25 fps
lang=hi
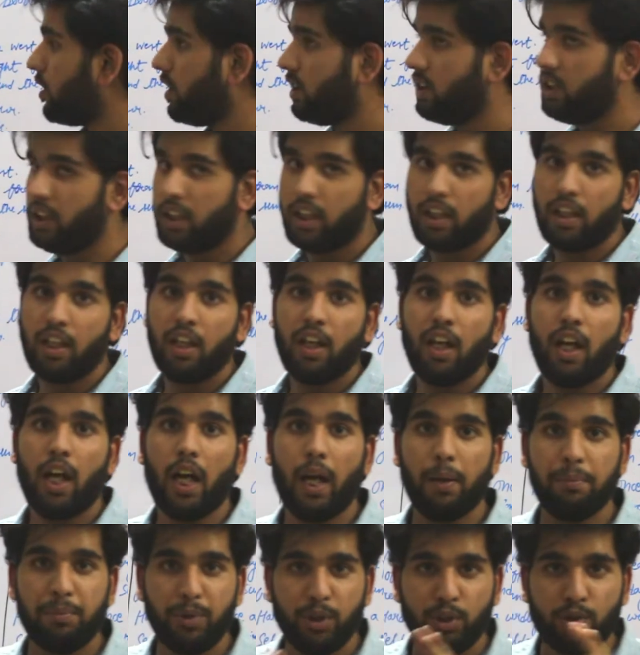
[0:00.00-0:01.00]
के लिए
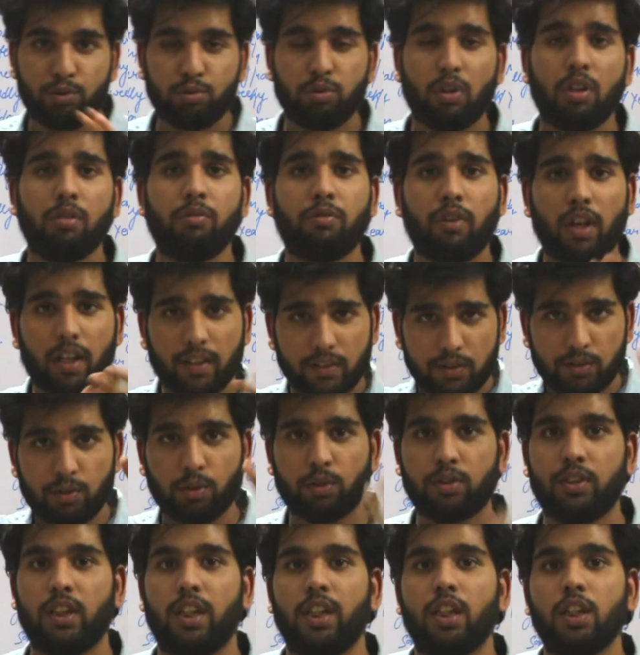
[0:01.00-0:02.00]
हैबिचुअल वर्क्स
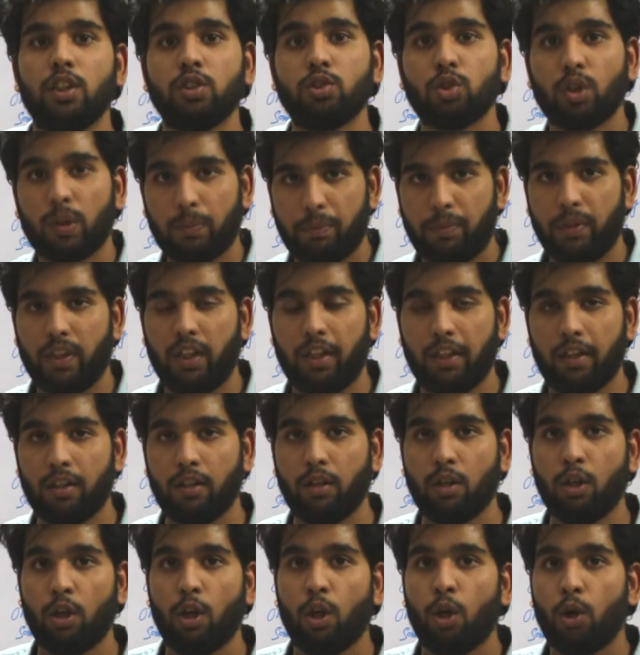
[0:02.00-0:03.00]
होते हैं ना जो अपने
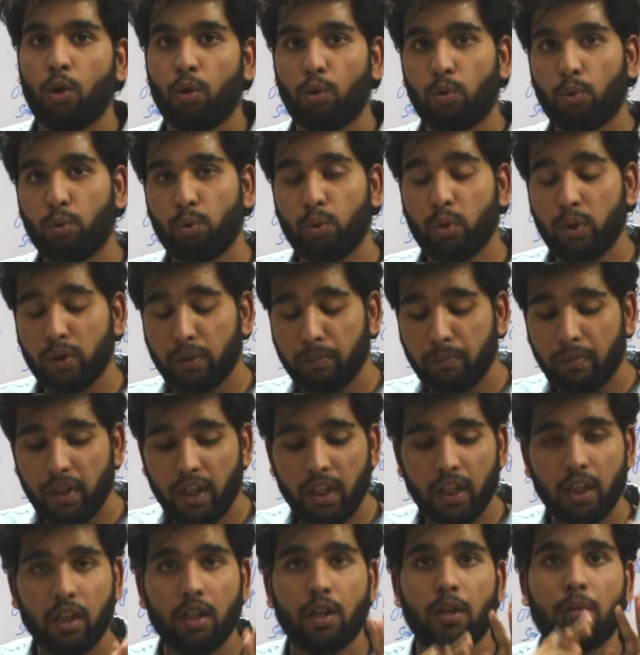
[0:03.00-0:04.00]

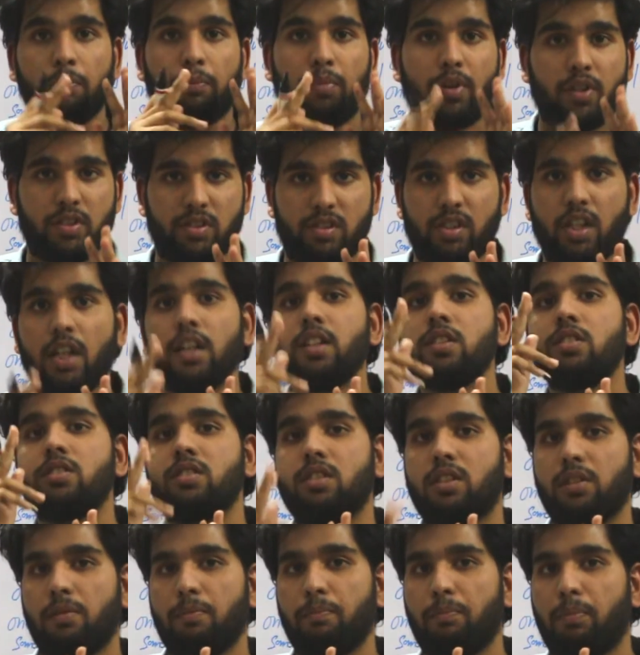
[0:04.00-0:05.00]
उनमें प्रेजेंट
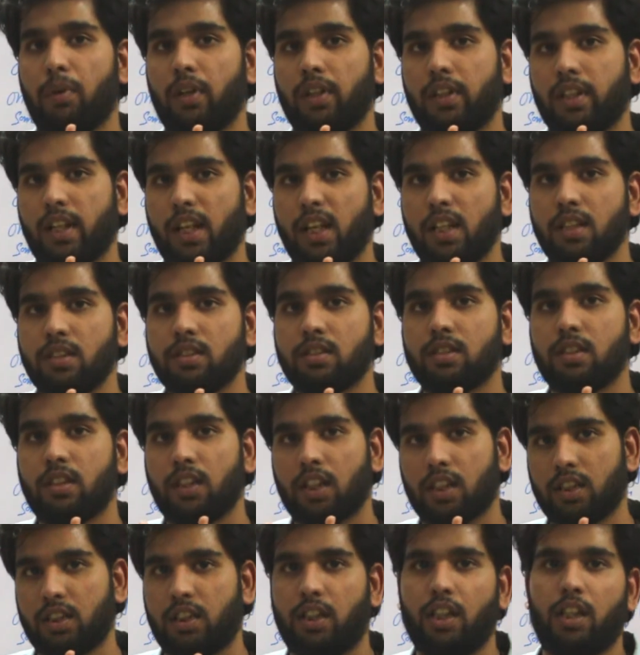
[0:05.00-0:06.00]
सिंपल टेंस
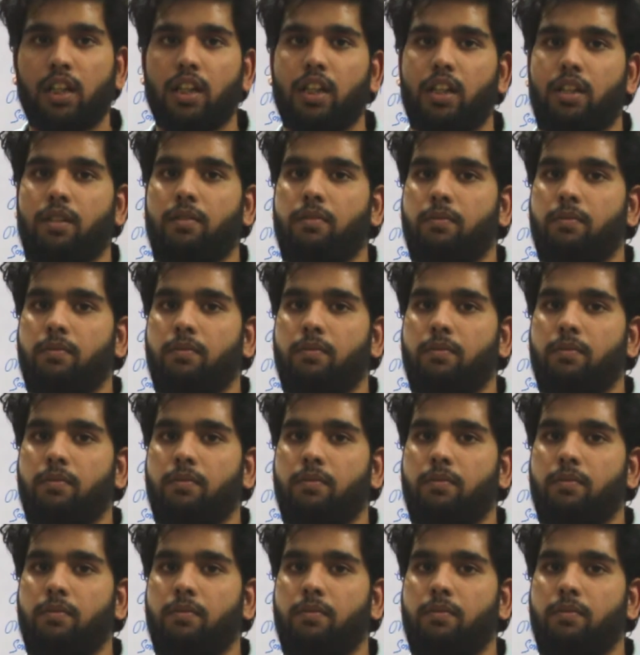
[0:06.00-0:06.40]
लगता है